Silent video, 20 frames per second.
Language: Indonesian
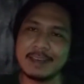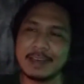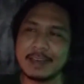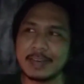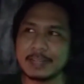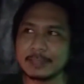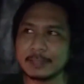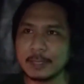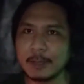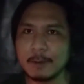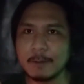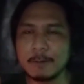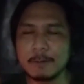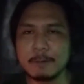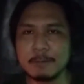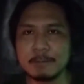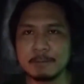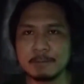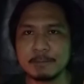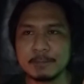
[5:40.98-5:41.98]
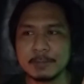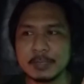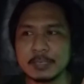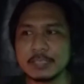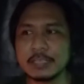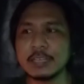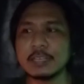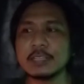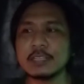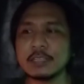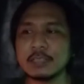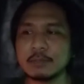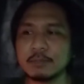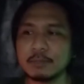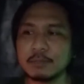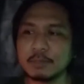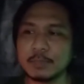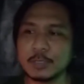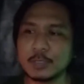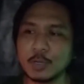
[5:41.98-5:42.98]
atau yang
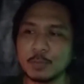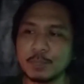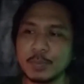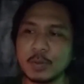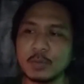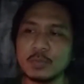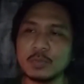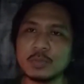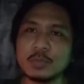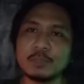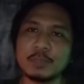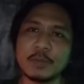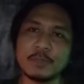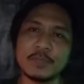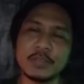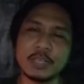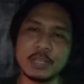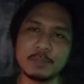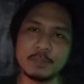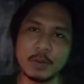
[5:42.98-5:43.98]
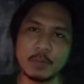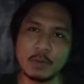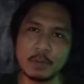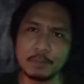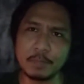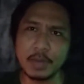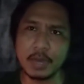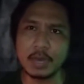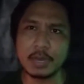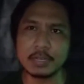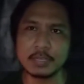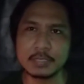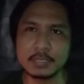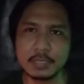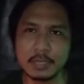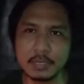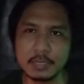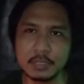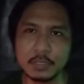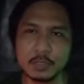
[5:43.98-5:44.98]
mencoba untuk berpikir bahwa
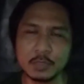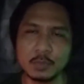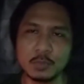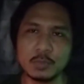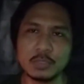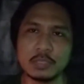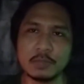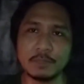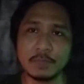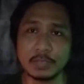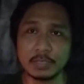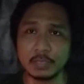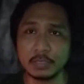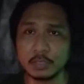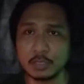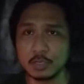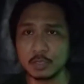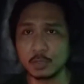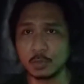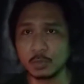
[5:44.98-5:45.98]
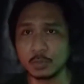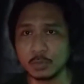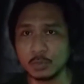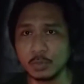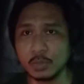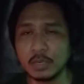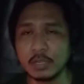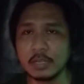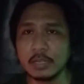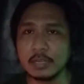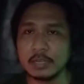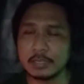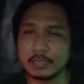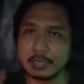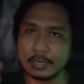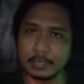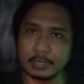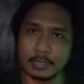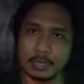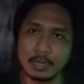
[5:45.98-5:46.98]
bahasa itu sifatnya terstruktur
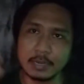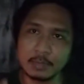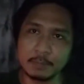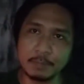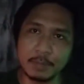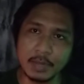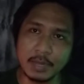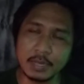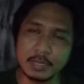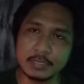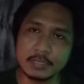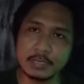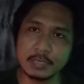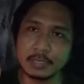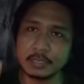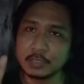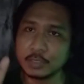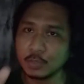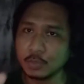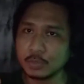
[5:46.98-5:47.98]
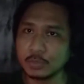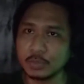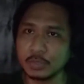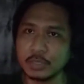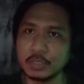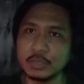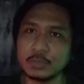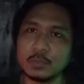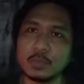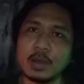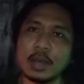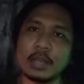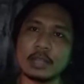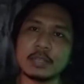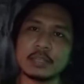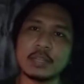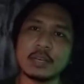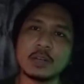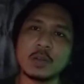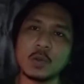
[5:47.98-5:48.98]
dan dari bahasa yang struktur itu
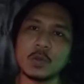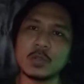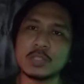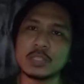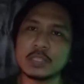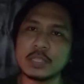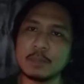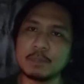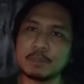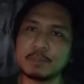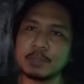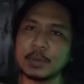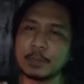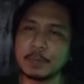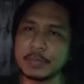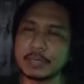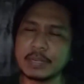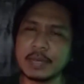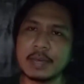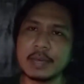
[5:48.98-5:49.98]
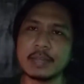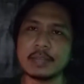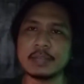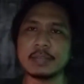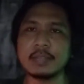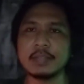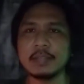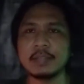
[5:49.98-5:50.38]
ada konsep perbedaan